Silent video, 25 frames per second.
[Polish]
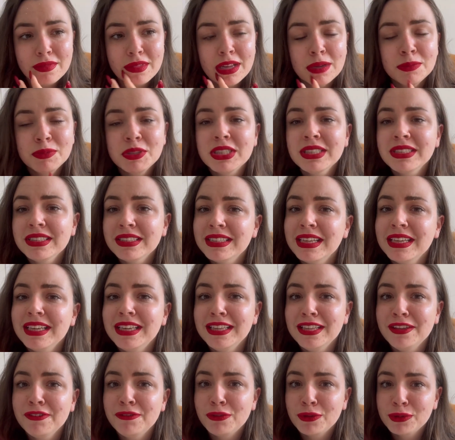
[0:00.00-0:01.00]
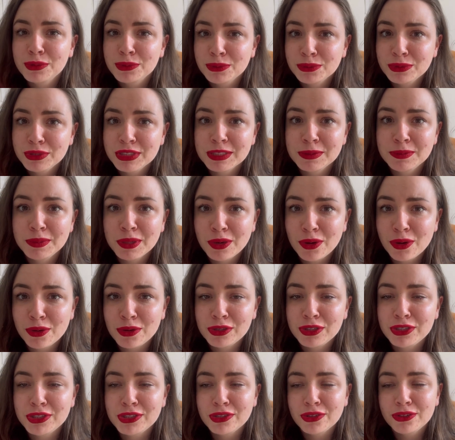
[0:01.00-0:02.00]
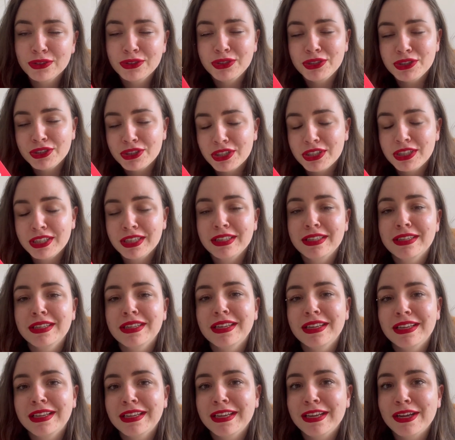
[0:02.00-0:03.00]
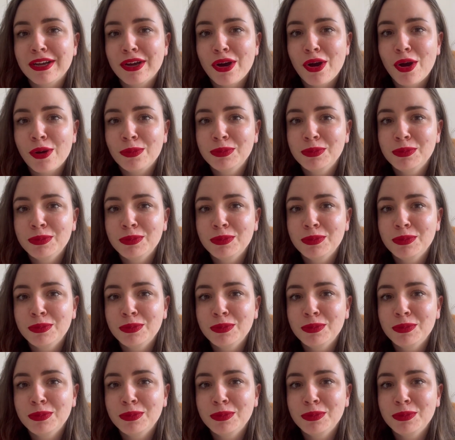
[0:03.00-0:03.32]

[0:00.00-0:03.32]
przez ten taki niefortunny zbieg okoliczności, że ten e,